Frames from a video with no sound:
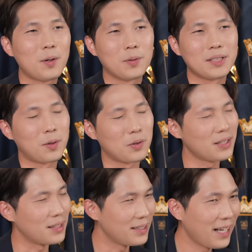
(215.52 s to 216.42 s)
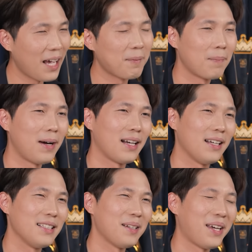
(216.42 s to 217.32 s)
คงจะรู้สึกแย่มากๆ
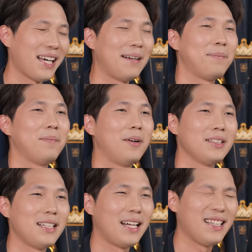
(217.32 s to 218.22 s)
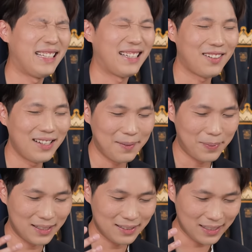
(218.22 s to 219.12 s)
เลยใช่ไหมครับเพราะฉะนั้นเนี่ยก็เลย
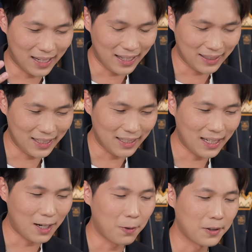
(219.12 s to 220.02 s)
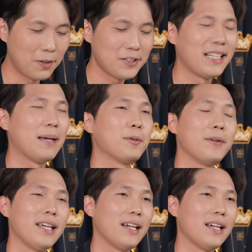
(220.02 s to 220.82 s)
เป็นสาเหตุที่เขาก็ต้องเซฟตัวเอ